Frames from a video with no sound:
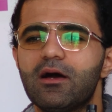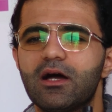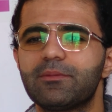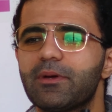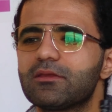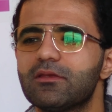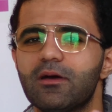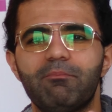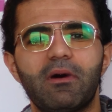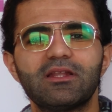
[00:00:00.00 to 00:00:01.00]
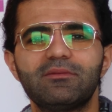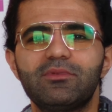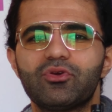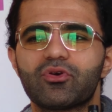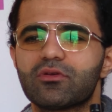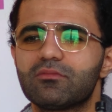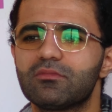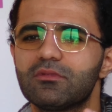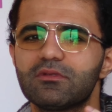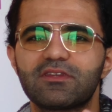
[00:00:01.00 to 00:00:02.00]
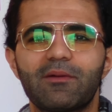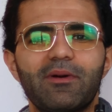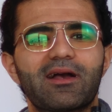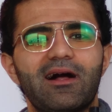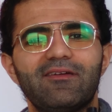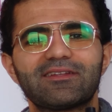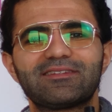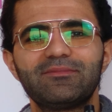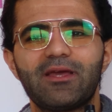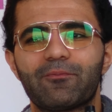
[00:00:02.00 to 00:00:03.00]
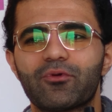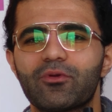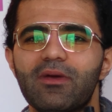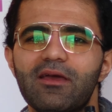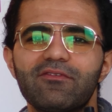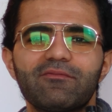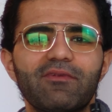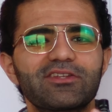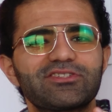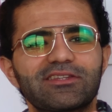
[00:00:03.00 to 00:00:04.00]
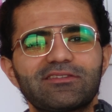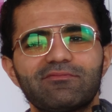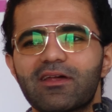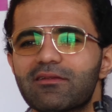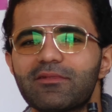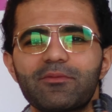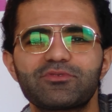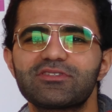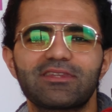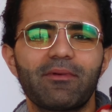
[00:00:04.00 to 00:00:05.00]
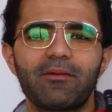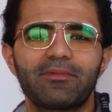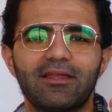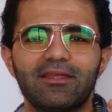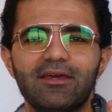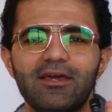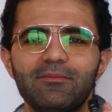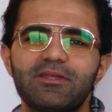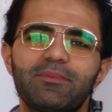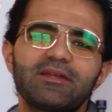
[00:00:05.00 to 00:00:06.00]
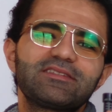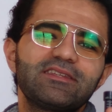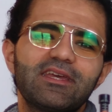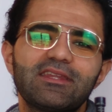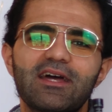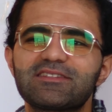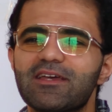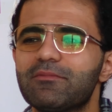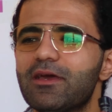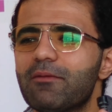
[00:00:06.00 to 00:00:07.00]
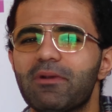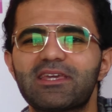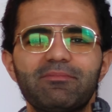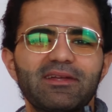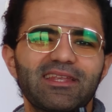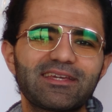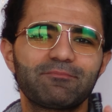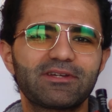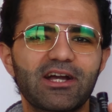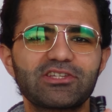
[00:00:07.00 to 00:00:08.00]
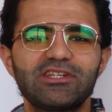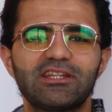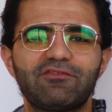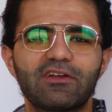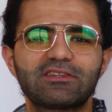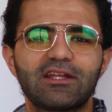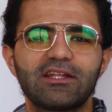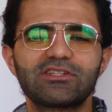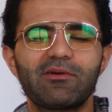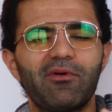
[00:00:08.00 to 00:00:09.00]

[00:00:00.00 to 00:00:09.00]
Hani ben balımı yiyorum, sabah kahvaltımı yapıyorum, evim var, çatım var. Benim için tamam yani. Bir de ben seni yenersem makimadan birkaç iltifat da alacağım.